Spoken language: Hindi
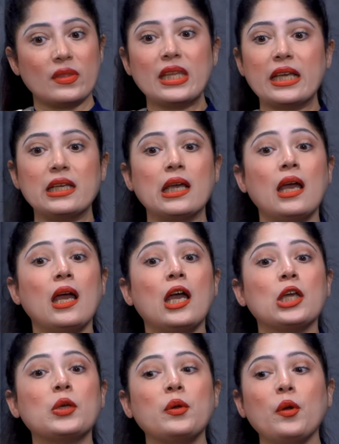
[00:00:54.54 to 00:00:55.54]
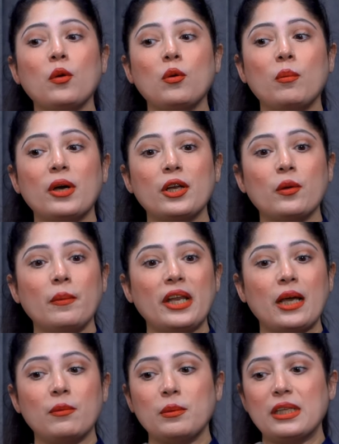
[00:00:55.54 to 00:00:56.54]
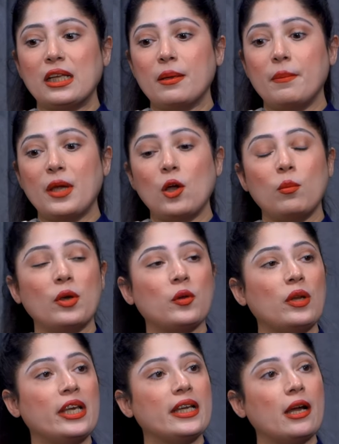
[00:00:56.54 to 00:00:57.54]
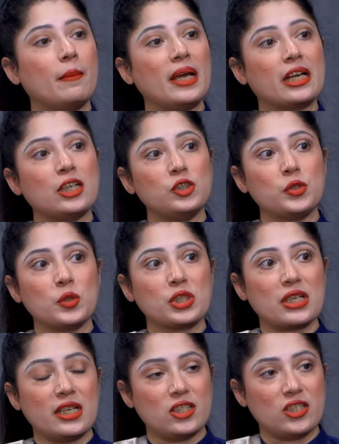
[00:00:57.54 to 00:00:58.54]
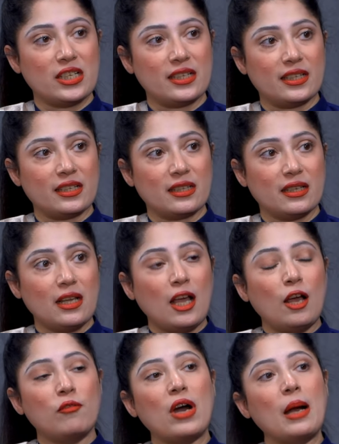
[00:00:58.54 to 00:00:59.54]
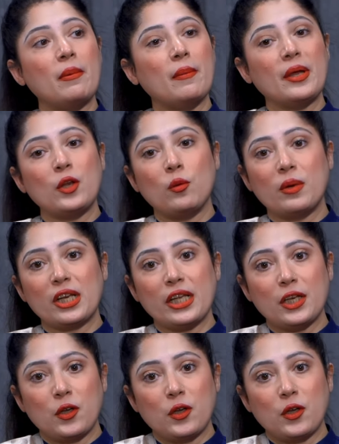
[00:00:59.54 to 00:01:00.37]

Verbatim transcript: नहीं क्योंकि उमर को मैंने आपको बताया ना मैं उमर को लेके अमेरिका शोज़ करने चली गई वहाँ पे मैंने उमर की